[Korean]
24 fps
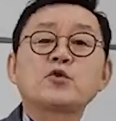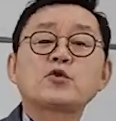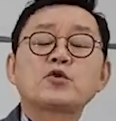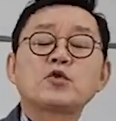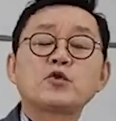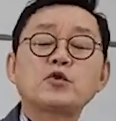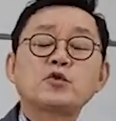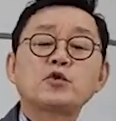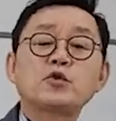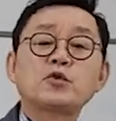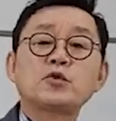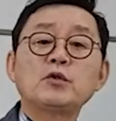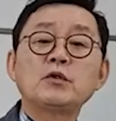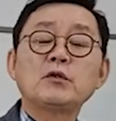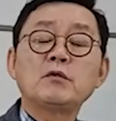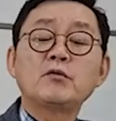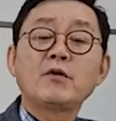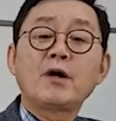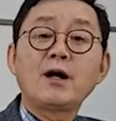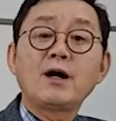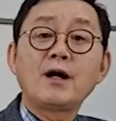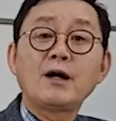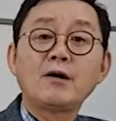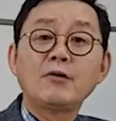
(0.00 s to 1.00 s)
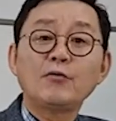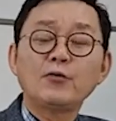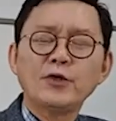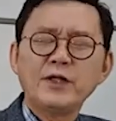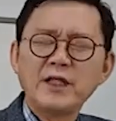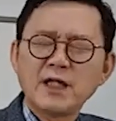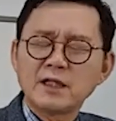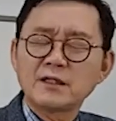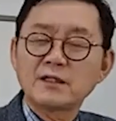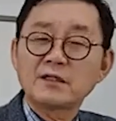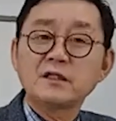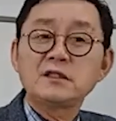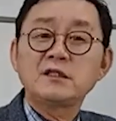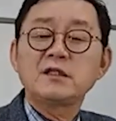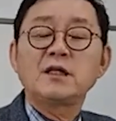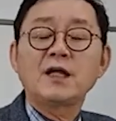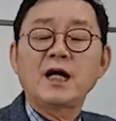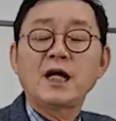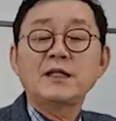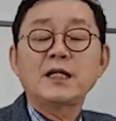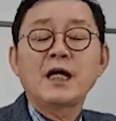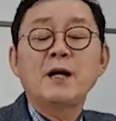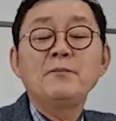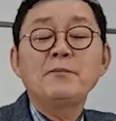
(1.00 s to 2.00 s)
보수들과 우리가 뜻을
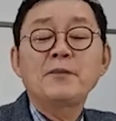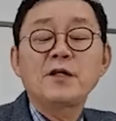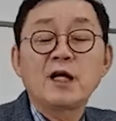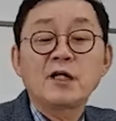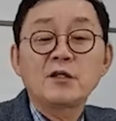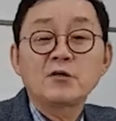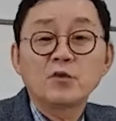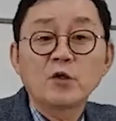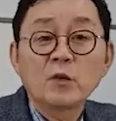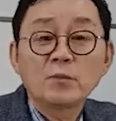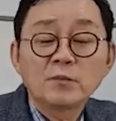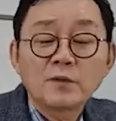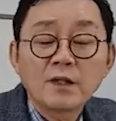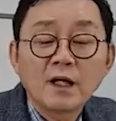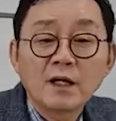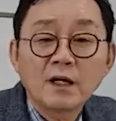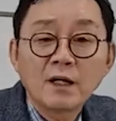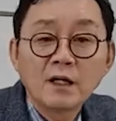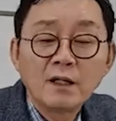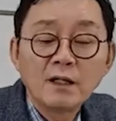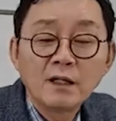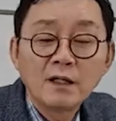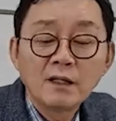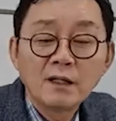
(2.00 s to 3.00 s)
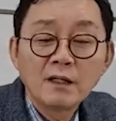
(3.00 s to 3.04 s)
함께 할 수 없다.